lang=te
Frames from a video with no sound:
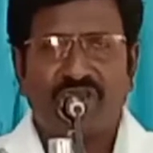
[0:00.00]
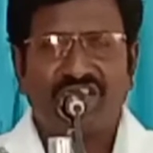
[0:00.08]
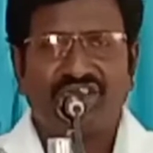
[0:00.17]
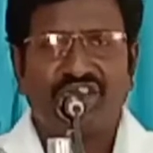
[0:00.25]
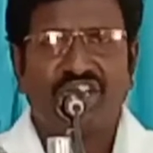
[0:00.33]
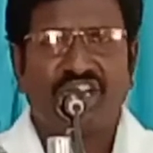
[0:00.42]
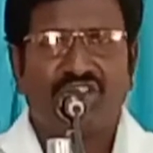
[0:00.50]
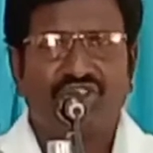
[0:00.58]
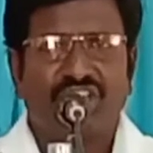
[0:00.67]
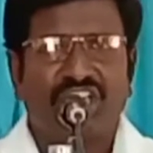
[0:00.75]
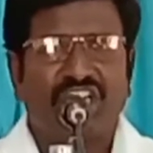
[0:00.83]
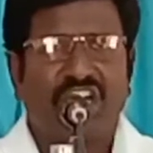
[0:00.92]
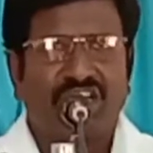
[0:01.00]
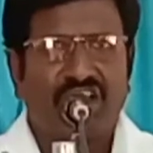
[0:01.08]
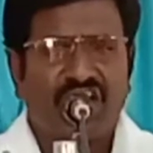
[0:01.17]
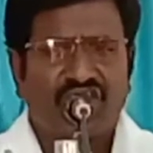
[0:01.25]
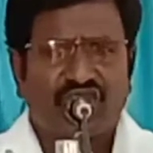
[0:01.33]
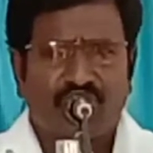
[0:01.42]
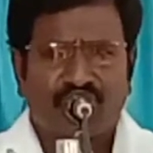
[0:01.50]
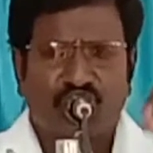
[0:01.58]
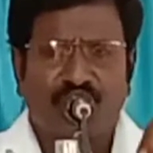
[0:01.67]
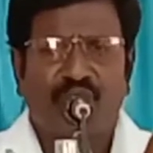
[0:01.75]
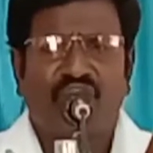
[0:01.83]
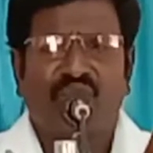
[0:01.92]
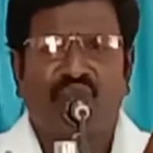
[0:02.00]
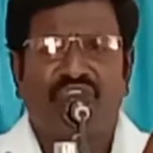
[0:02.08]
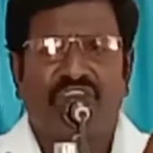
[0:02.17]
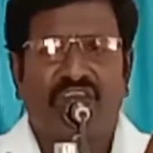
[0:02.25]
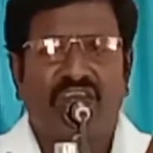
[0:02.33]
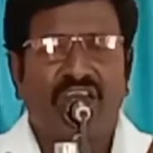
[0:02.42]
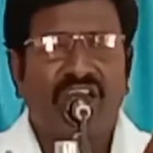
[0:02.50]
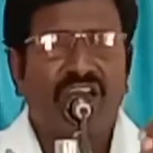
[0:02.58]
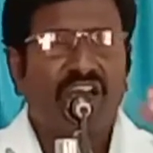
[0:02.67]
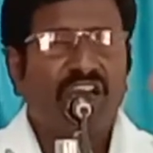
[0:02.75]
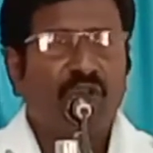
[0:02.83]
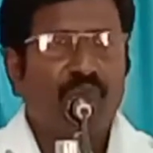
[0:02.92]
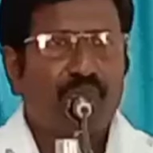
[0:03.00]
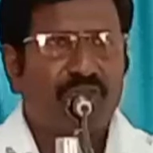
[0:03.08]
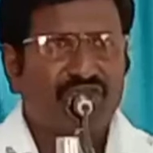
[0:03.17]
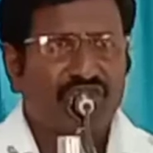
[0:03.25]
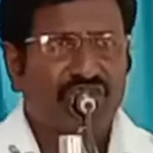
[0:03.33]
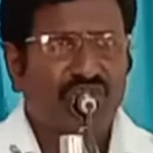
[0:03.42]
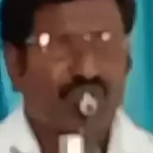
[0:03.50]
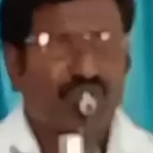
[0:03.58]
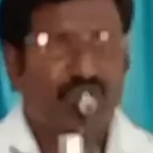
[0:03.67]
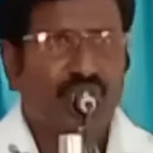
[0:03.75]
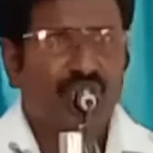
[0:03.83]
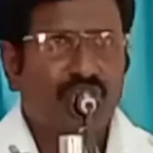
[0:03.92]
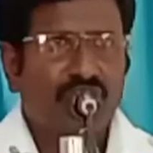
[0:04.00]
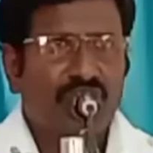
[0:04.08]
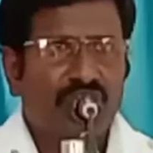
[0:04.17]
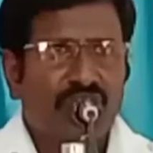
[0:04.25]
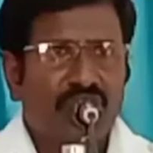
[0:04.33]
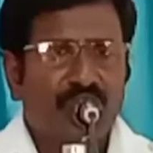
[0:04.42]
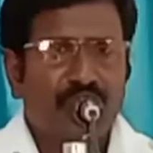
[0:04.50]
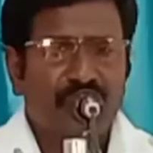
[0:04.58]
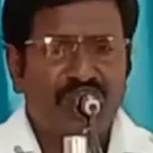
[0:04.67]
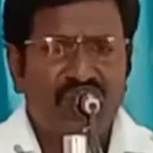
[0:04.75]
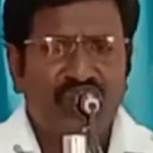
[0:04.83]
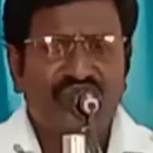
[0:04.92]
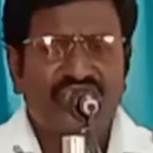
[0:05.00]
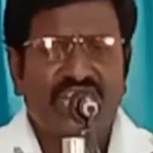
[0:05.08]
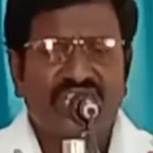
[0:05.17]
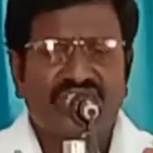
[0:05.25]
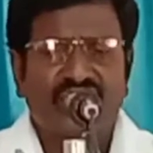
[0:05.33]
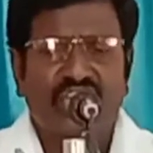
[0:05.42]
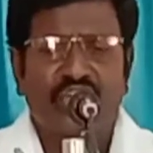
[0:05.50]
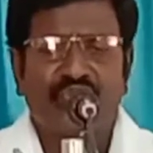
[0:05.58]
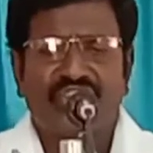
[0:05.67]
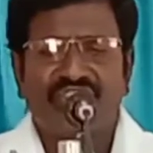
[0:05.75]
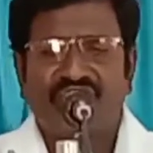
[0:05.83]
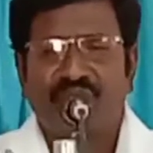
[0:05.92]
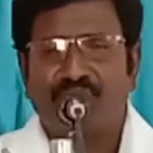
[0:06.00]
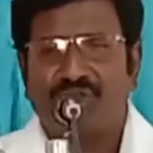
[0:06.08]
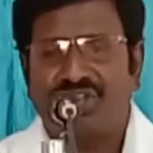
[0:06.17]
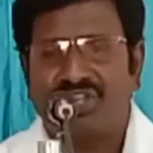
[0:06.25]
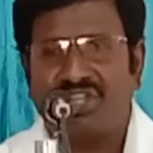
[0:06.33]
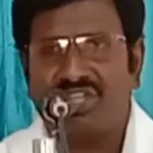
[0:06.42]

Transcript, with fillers: అంతేకాదు తన కటాక్షము చొప్పున కూడా ప్రజలకు మేలు చేస్తాడు అని చెప్పి